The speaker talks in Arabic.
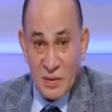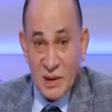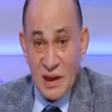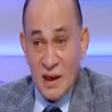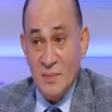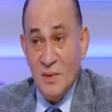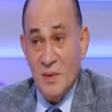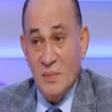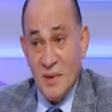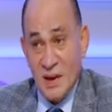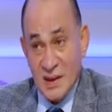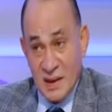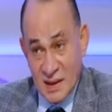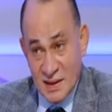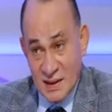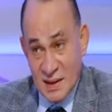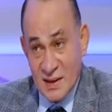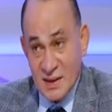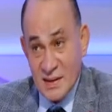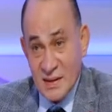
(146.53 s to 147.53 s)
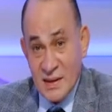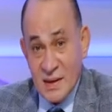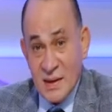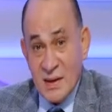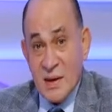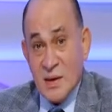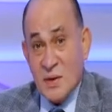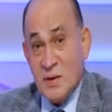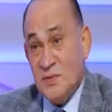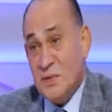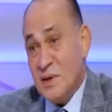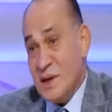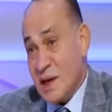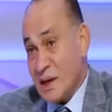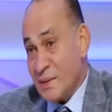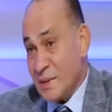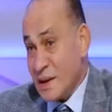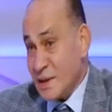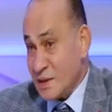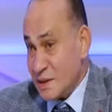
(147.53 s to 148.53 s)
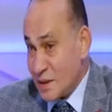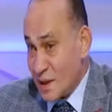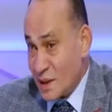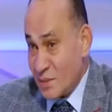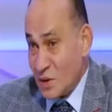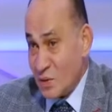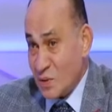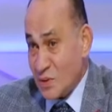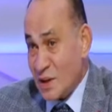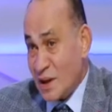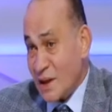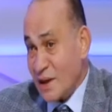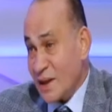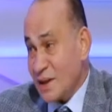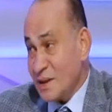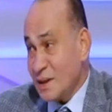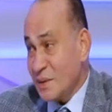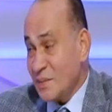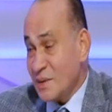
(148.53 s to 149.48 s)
ولاعيبه مميزه وفي اللعيبه الاساسيه موجوده احنا عندك